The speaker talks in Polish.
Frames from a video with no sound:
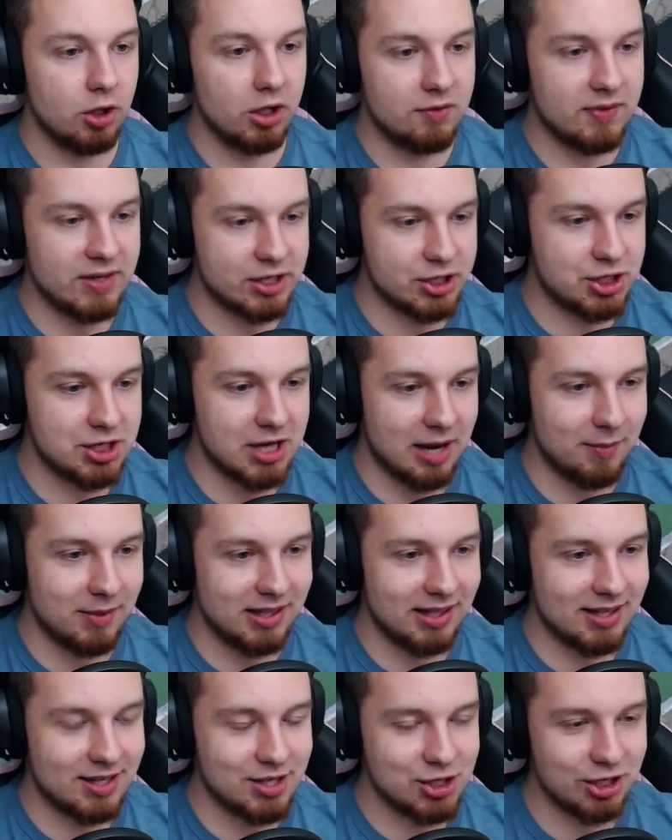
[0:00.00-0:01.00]
i
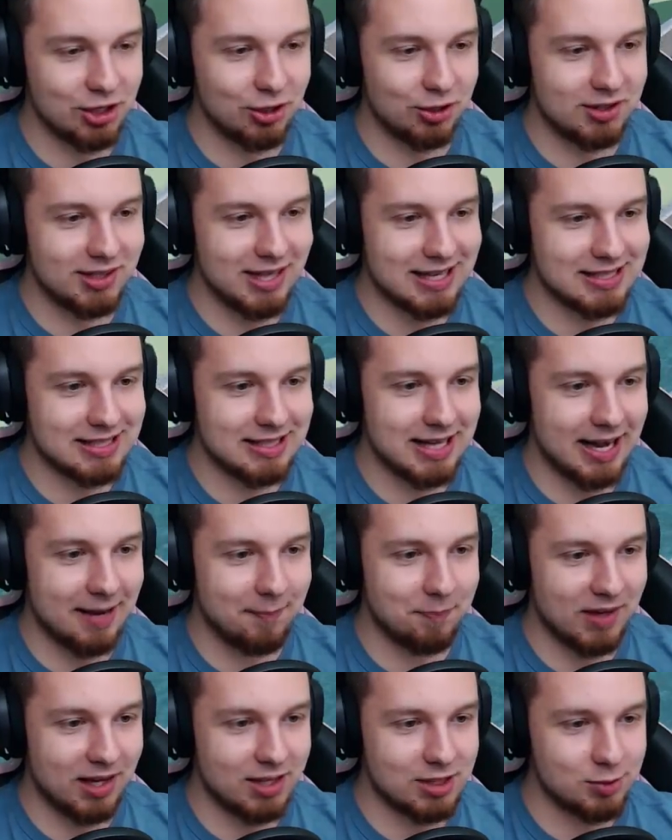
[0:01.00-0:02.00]
wjeżdżamy na naszego
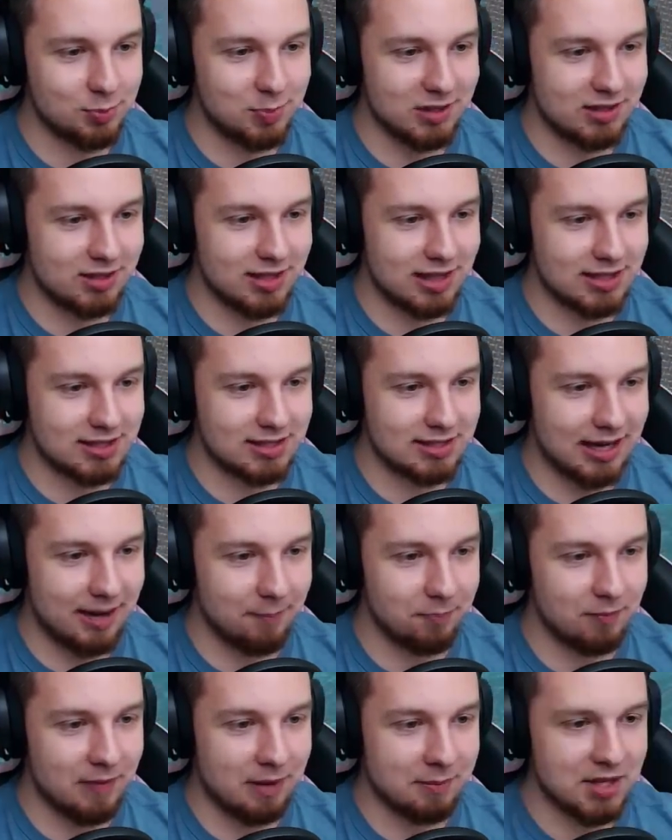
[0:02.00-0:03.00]
testa, e, speed
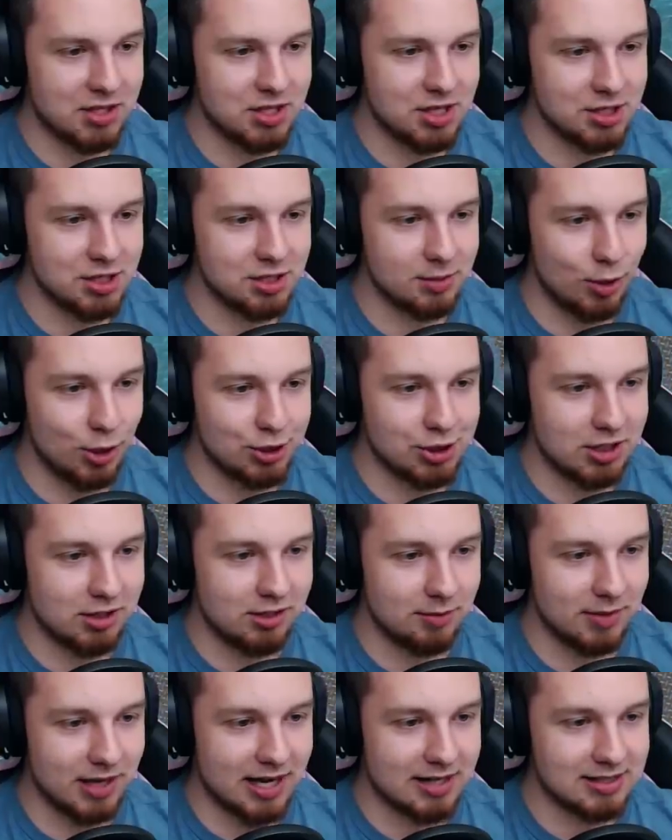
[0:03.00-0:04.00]
testa. Mam nadzieję, że może
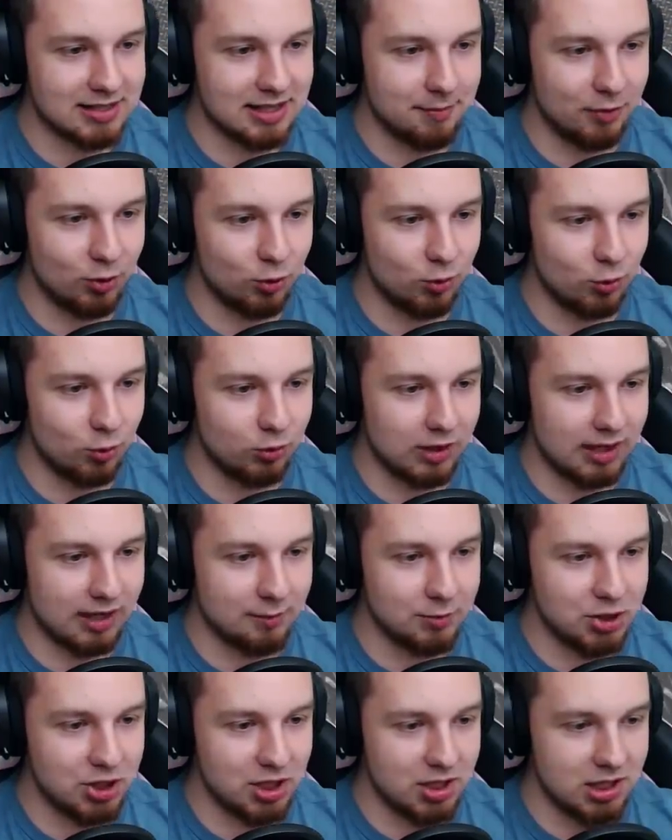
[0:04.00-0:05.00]
tym razem uda nam się